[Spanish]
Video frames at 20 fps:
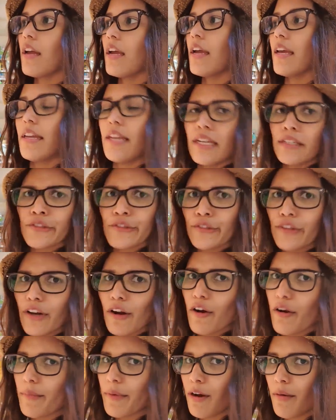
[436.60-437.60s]
Y eso te
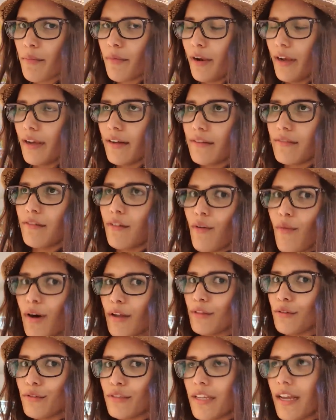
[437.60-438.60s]
lo comes como en
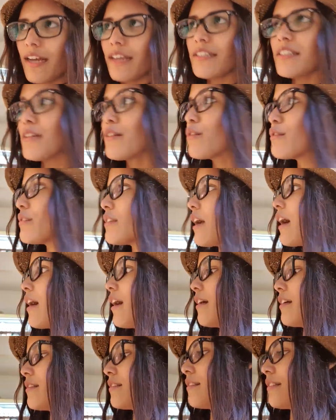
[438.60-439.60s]
cuatro usadas, cinco
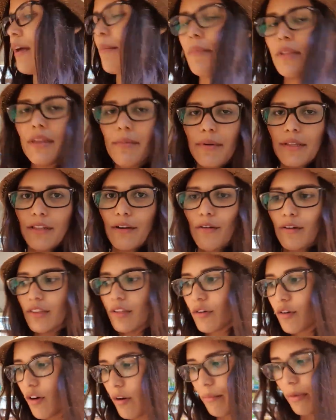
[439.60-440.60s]
usadas. También depende de
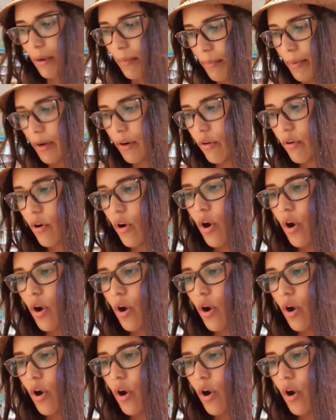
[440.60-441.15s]
cuánto comas, pero